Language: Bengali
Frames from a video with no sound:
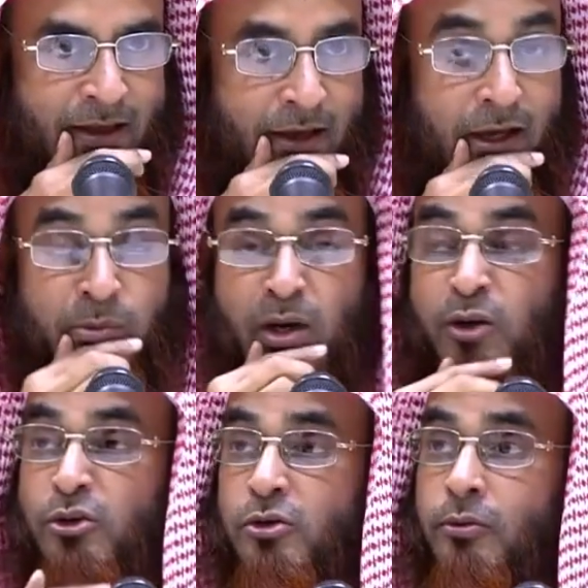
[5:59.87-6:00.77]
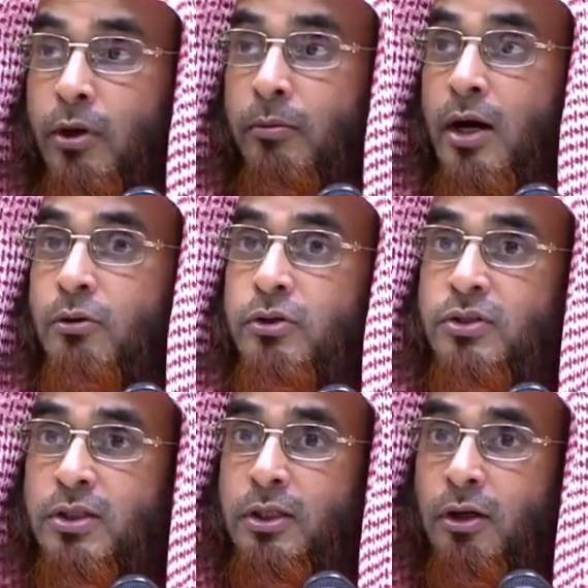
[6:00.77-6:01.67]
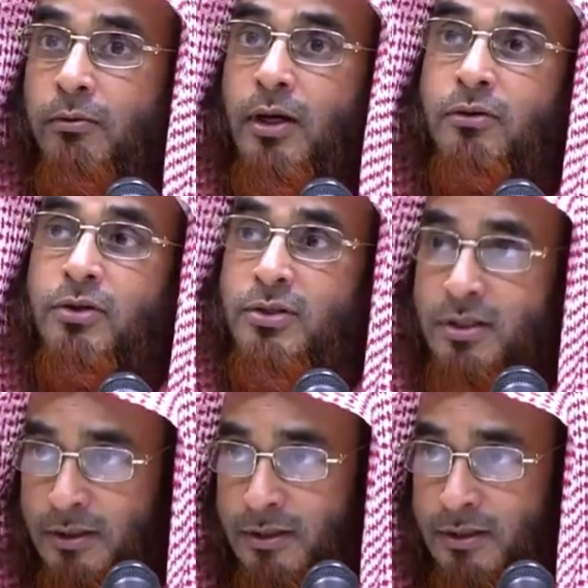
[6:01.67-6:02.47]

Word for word: আর মানুষ খুব অবাক হচ্ছে অবাক হচ্ছে